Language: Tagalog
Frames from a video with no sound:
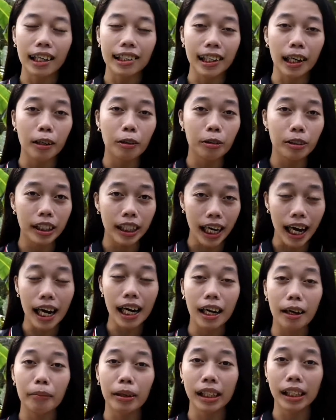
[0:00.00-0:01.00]
Ang
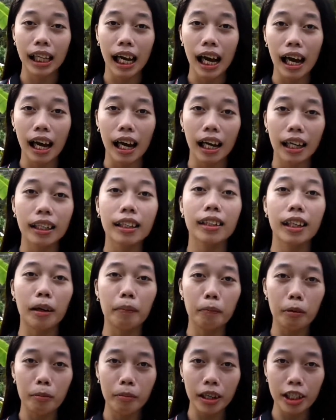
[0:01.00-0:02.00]
sangguniang kabataan
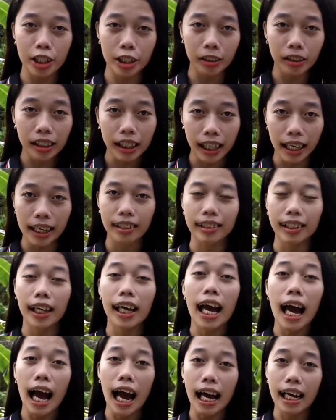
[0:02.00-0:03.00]
ng Poblasyon
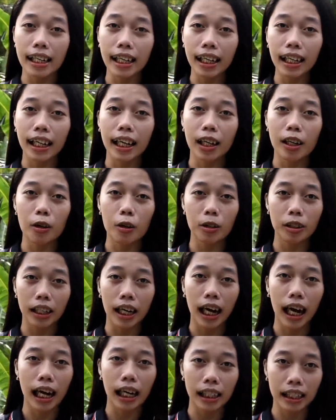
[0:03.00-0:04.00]
13 ay nagkaroon
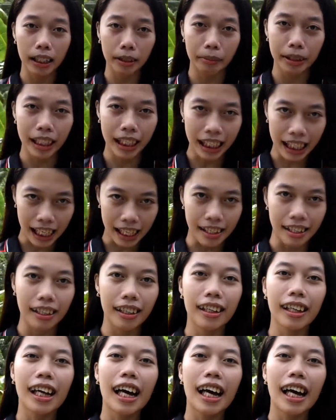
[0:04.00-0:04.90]
ng aktibidad